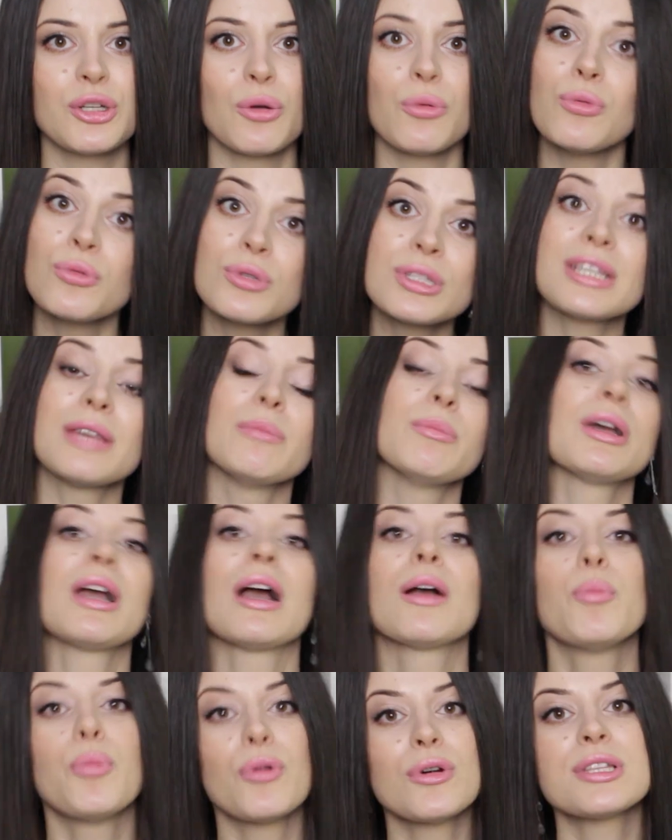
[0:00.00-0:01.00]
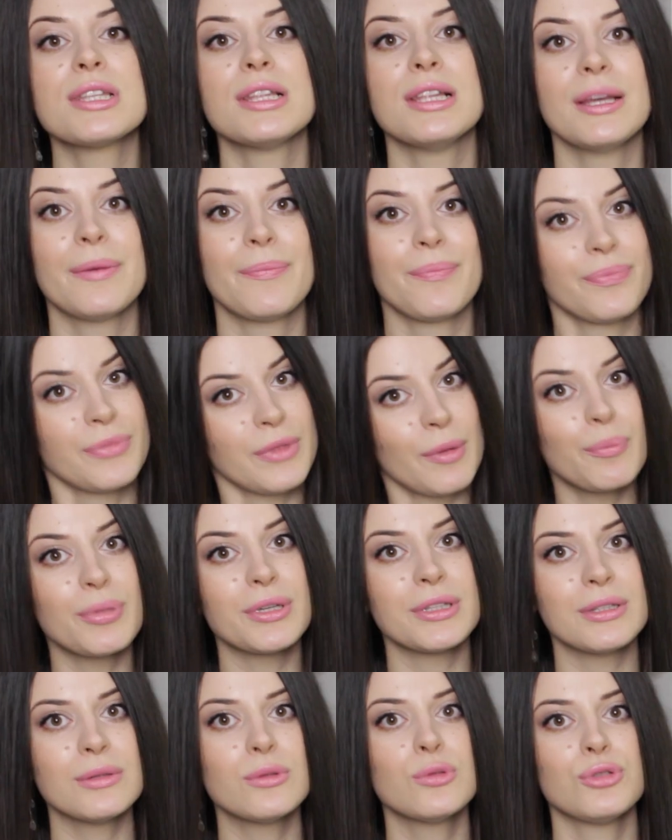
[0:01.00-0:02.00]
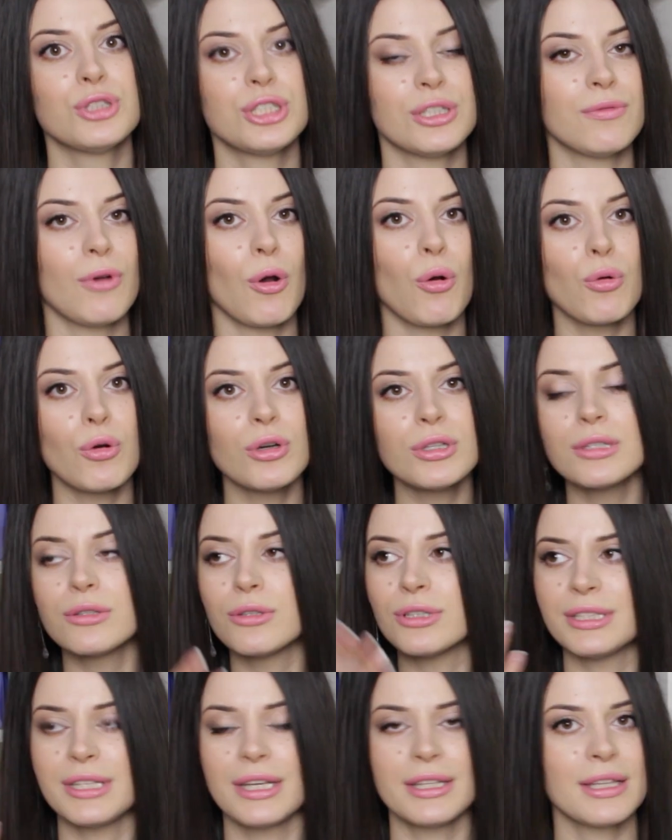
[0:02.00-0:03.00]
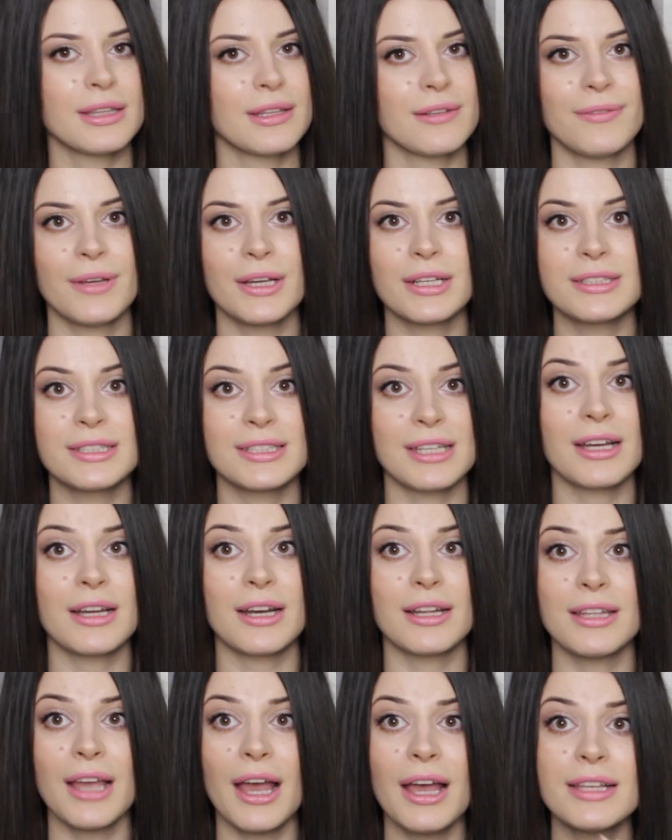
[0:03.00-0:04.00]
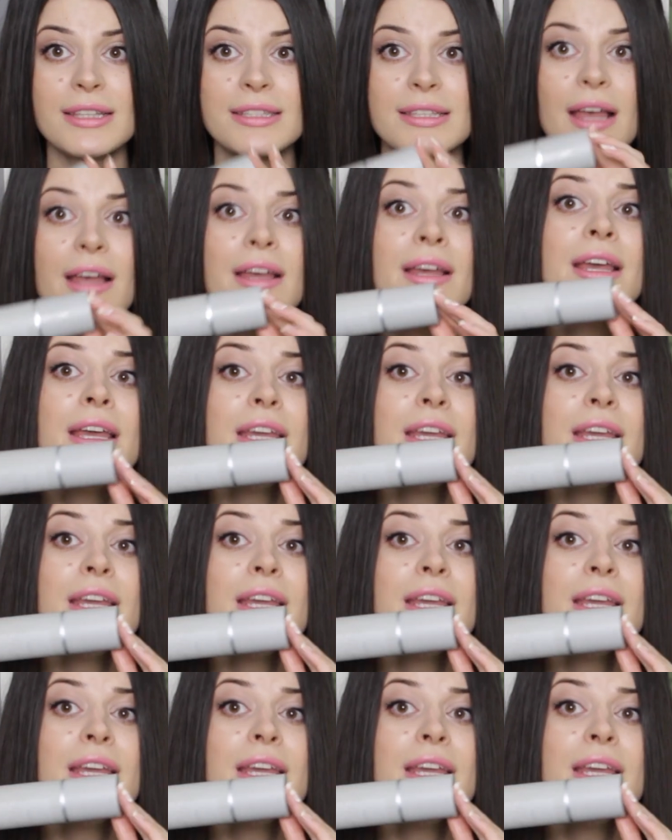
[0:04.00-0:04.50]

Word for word: же узкими, как после предыдущего ухода, то есть этот эффект сохраняется.